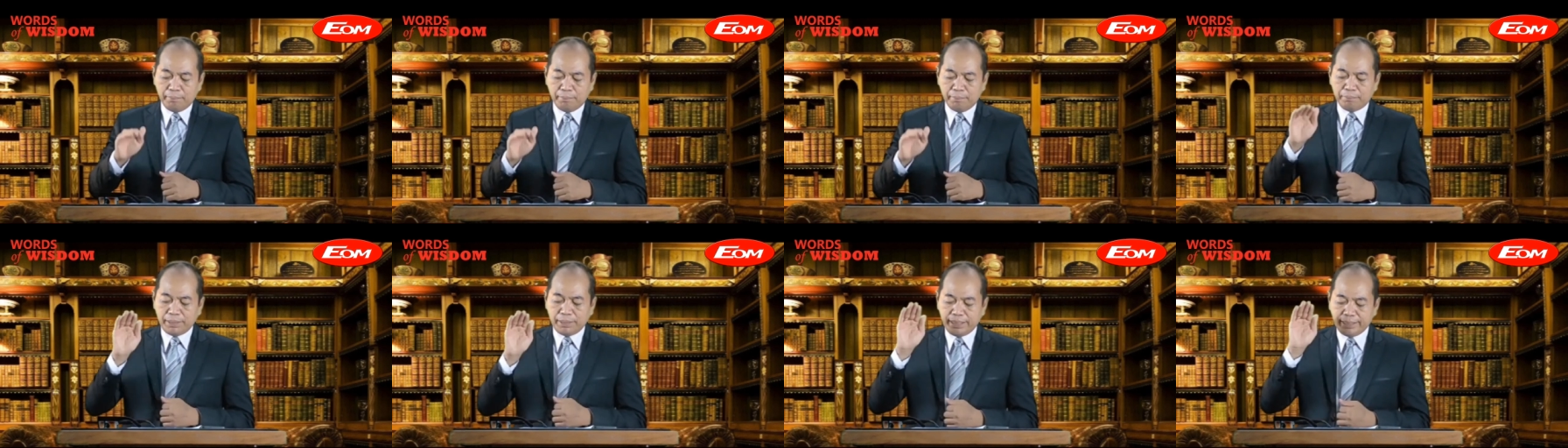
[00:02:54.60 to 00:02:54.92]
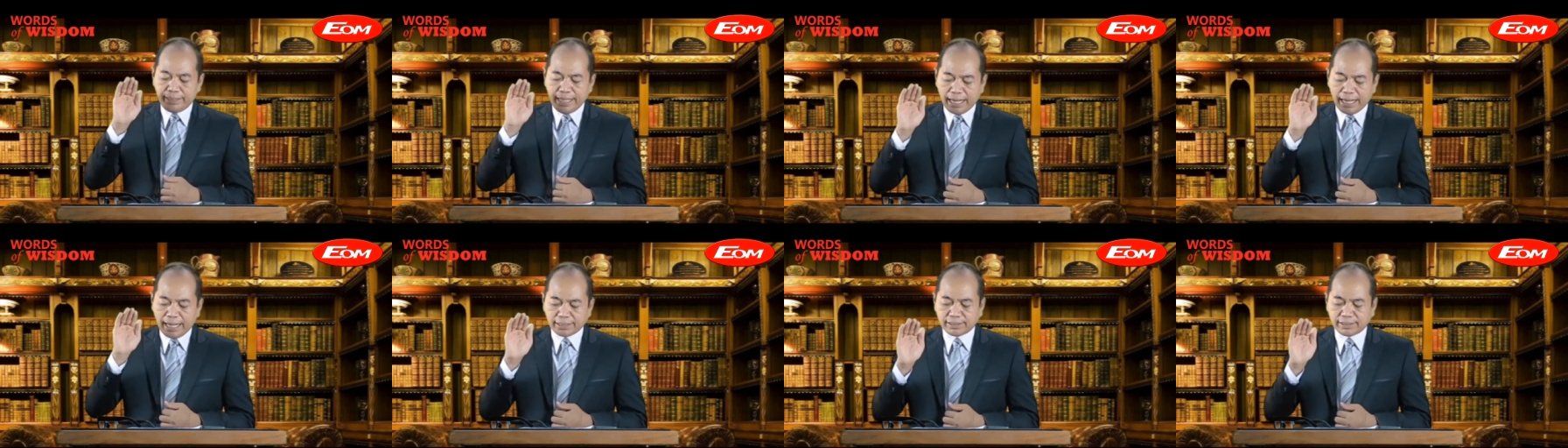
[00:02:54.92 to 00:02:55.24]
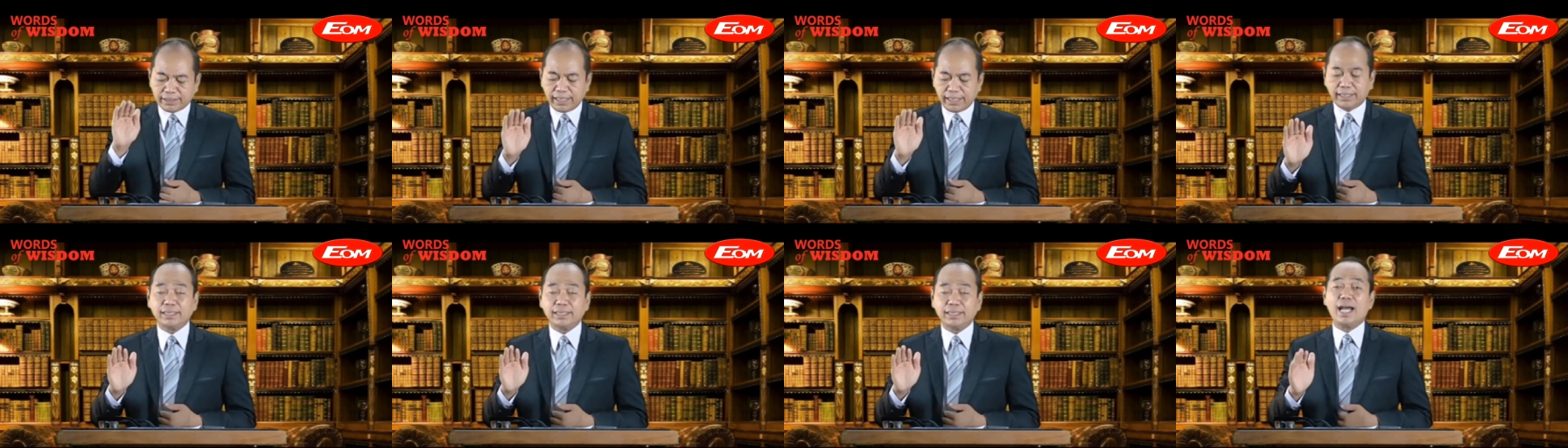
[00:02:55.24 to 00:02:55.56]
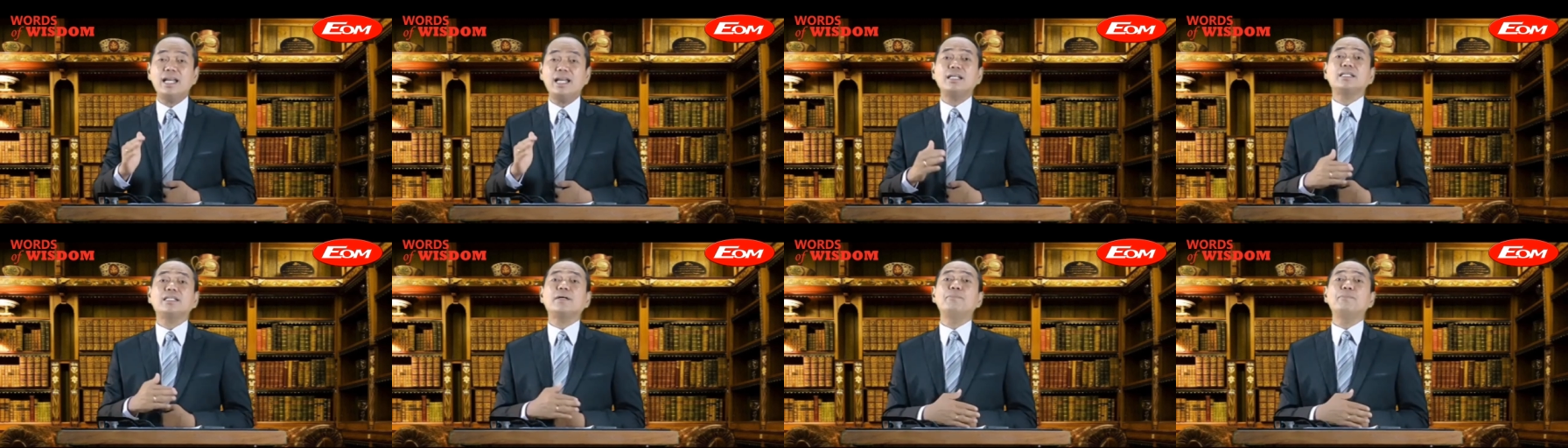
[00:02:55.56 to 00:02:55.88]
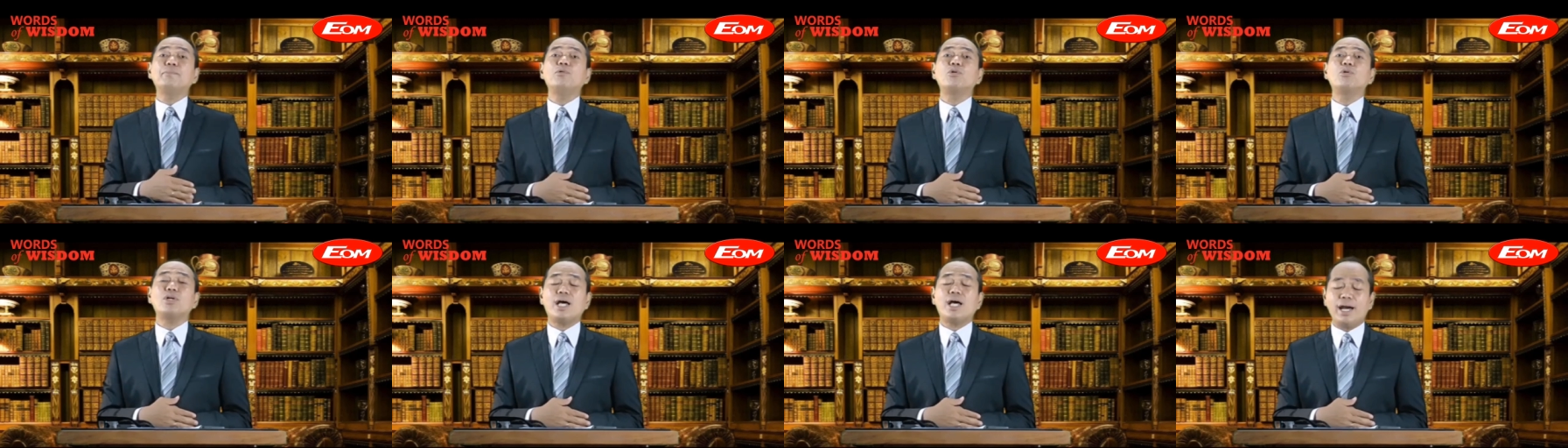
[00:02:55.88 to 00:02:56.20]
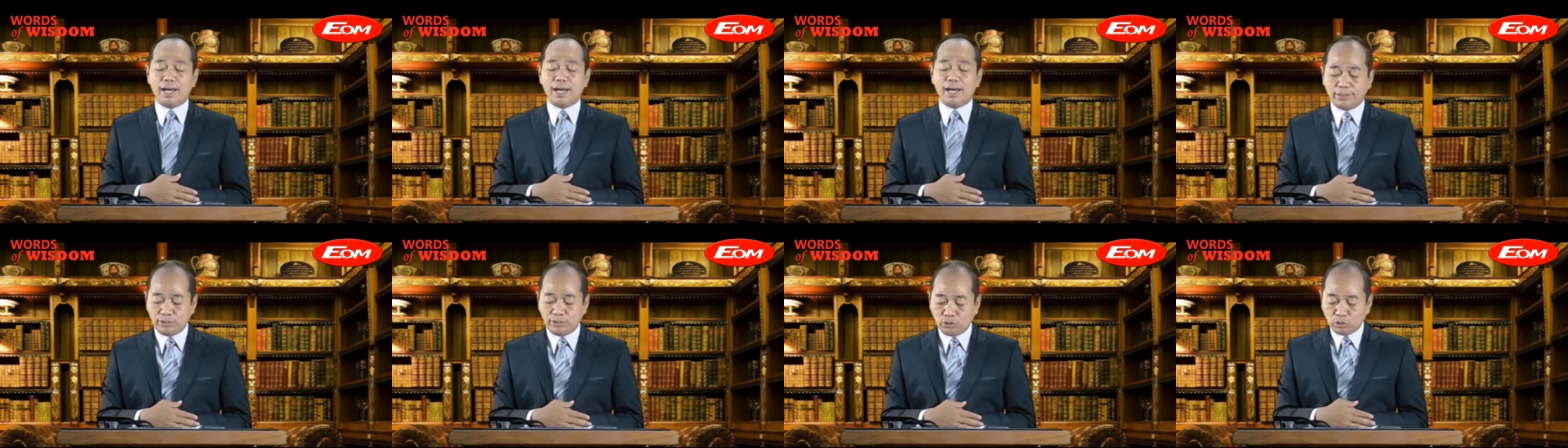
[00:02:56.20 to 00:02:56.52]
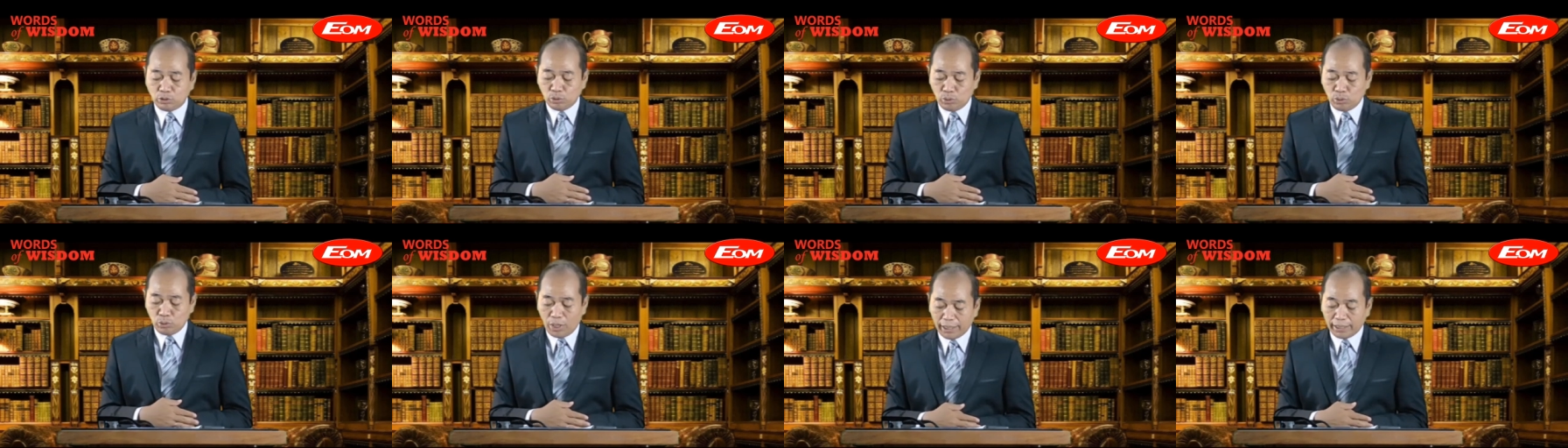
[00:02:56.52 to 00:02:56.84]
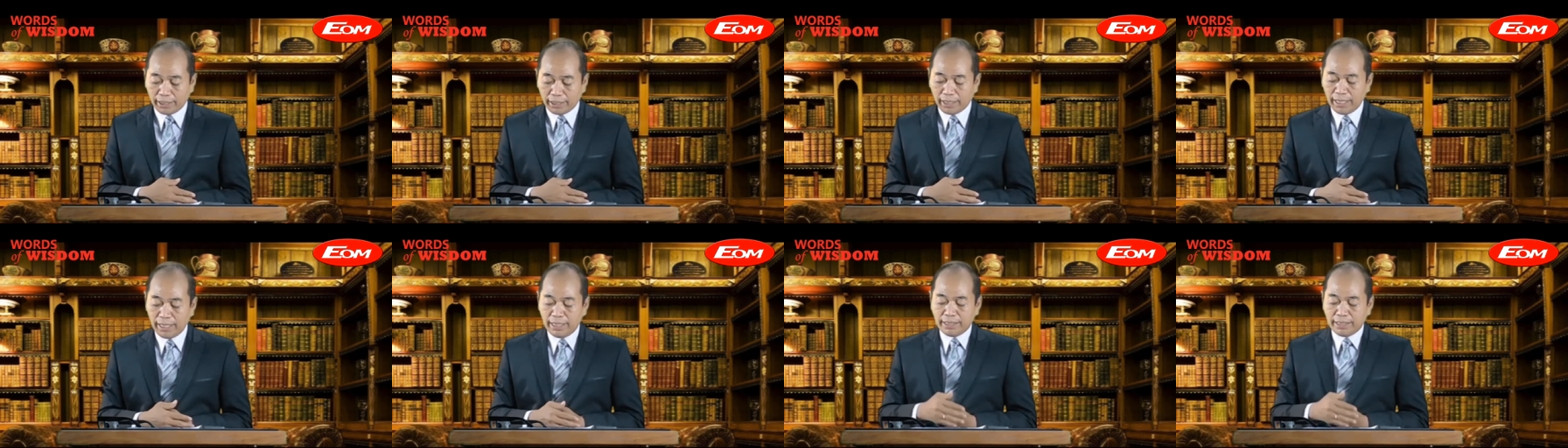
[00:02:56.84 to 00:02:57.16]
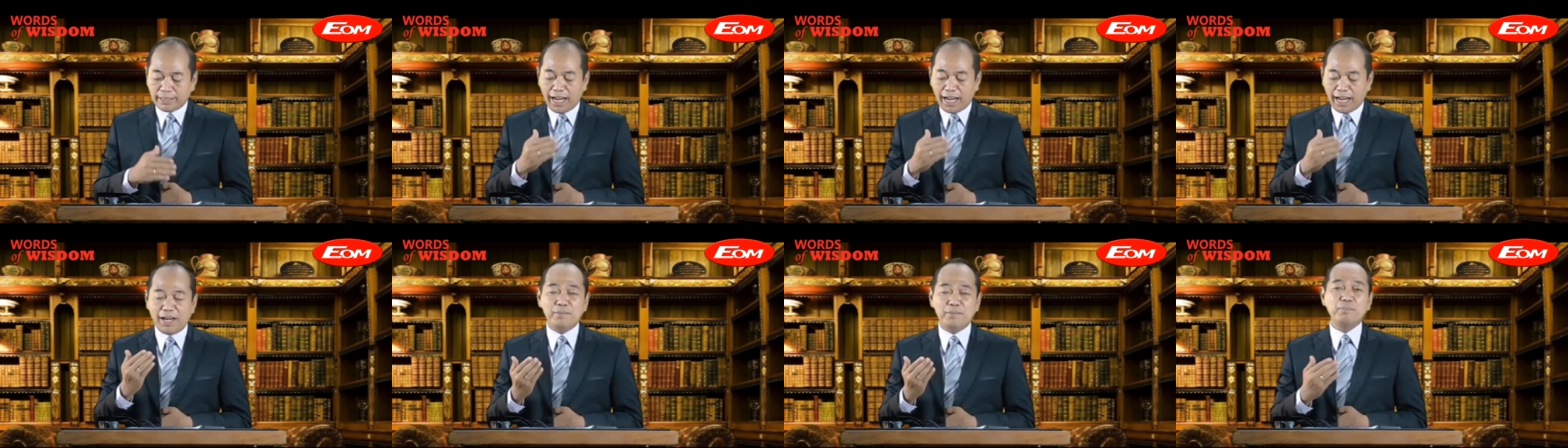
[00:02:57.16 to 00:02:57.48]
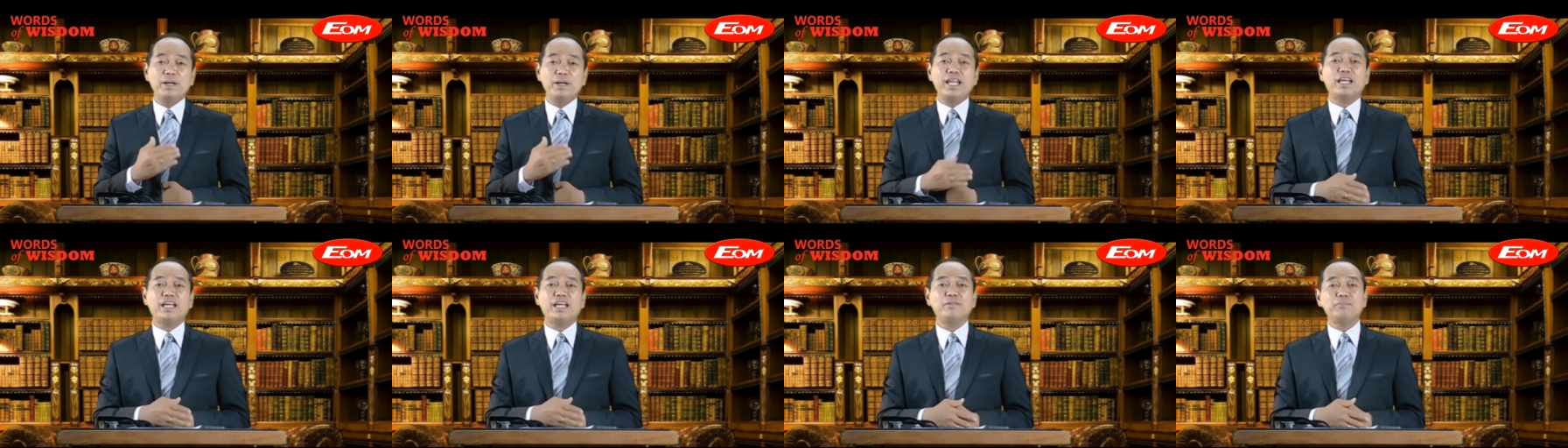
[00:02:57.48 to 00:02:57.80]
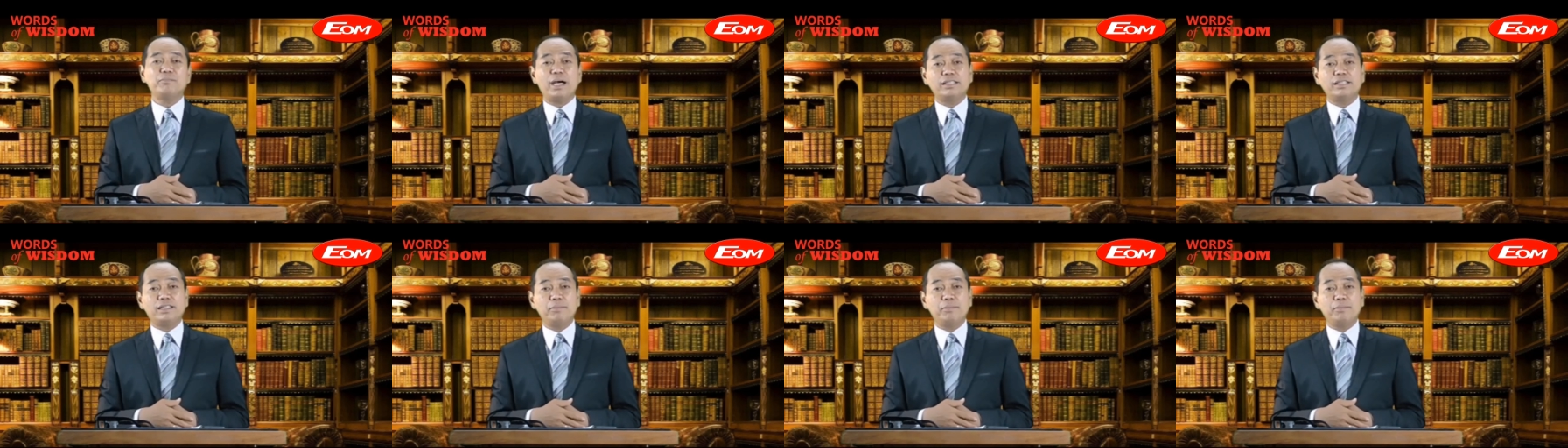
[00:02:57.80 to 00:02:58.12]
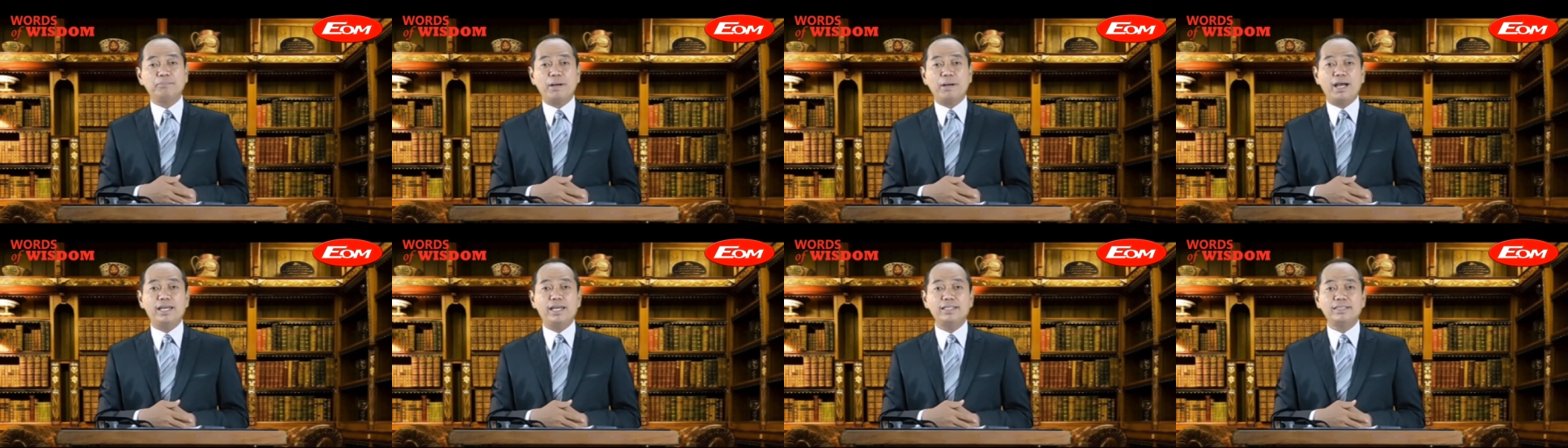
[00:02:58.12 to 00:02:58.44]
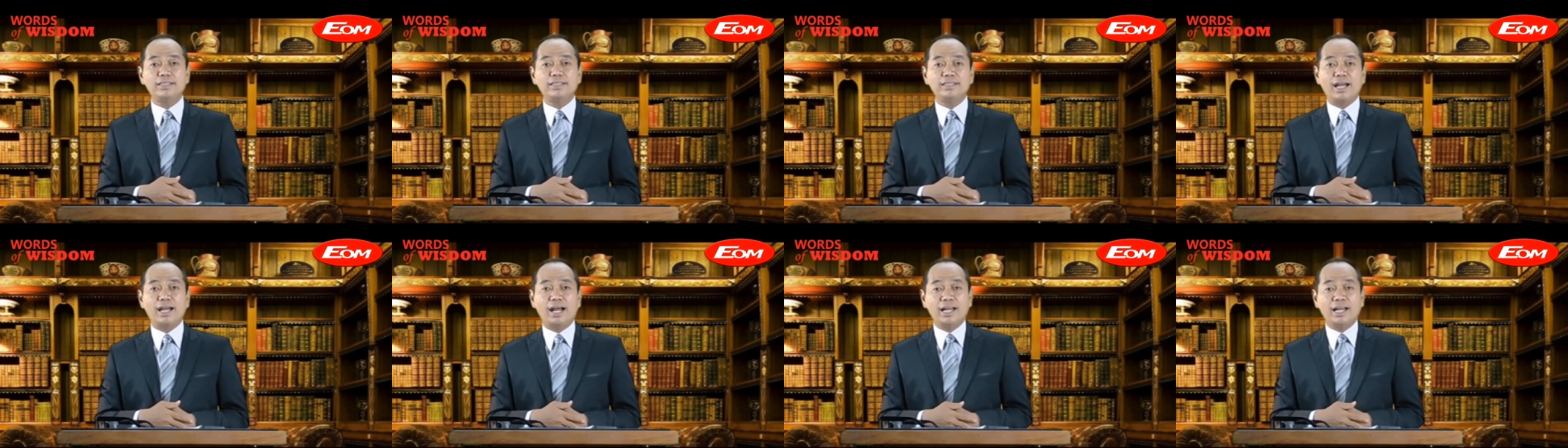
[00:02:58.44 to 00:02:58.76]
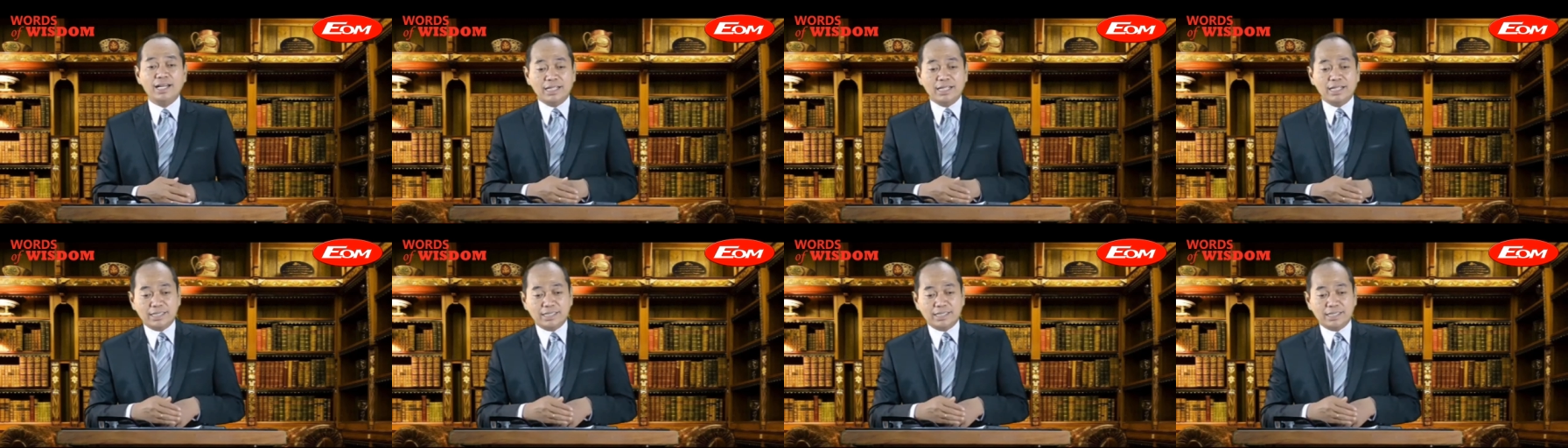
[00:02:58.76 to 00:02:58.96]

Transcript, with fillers: menyaksikan kemurahan Tuhan dan menikmati baitnya.